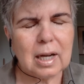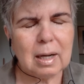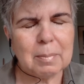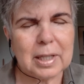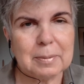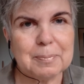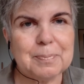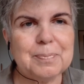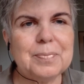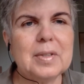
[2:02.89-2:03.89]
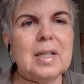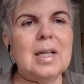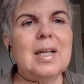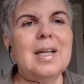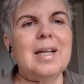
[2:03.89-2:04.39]
Amém.
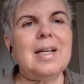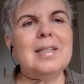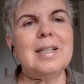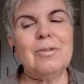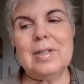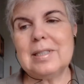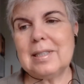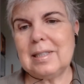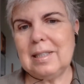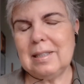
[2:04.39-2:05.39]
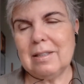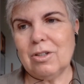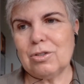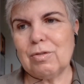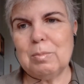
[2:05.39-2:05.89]
Então, assim,
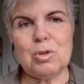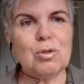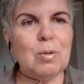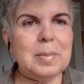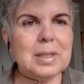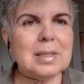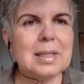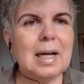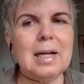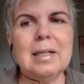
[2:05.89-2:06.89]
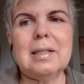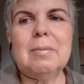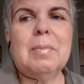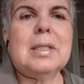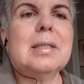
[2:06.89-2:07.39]
nós vamos começar
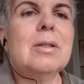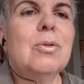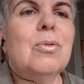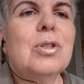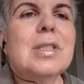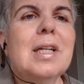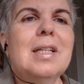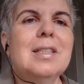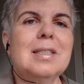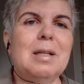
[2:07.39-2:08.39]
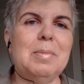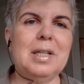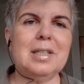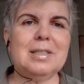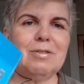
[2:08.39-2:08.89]
mas eu gostaria de
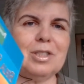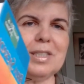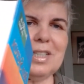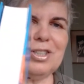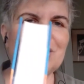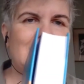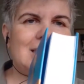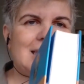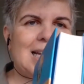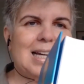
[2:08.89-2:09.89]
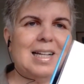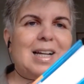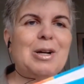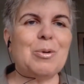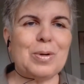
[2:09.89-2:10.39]
saber se você já está
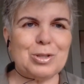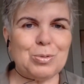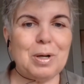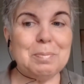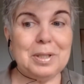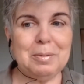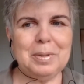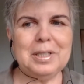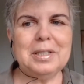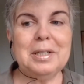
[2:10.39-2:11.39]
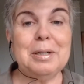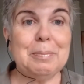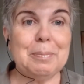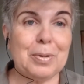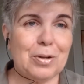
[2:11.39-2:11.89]
com a sua Bíblia
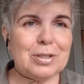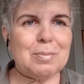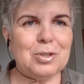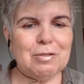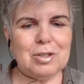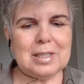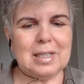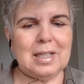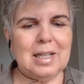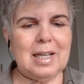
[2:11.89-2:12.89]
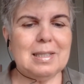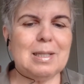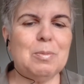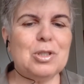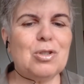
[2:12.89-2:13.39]
próximo de você.
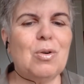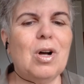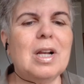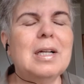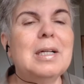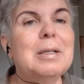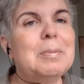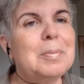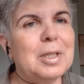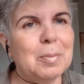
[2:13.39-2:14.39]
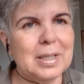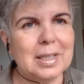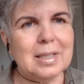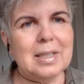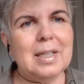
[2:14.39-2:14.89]
Essa é uma escola
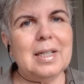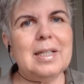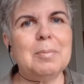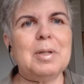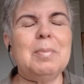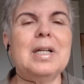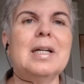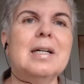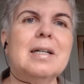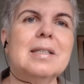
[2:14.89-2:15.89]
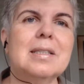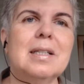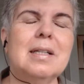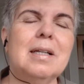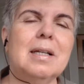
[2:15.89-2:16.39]
bíblica. E a primeira
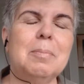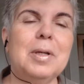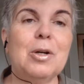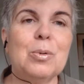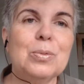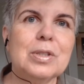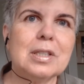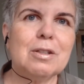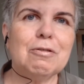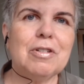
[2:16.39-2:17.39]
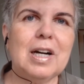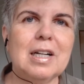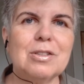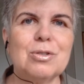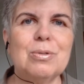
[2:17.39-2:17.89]
é, pergunta que eu
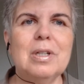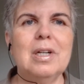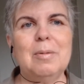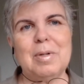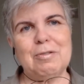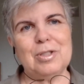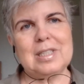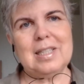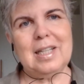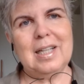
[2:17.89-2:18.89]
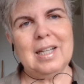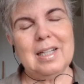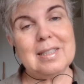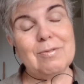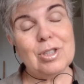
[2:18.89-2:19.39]
faço para você
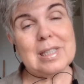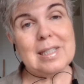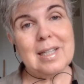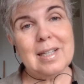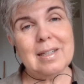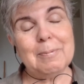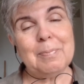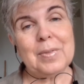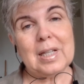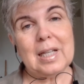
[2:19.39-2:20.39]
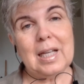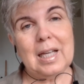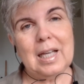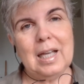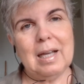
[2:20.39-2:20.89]
é se você
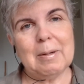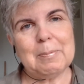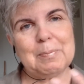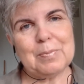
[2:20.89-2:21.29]
é,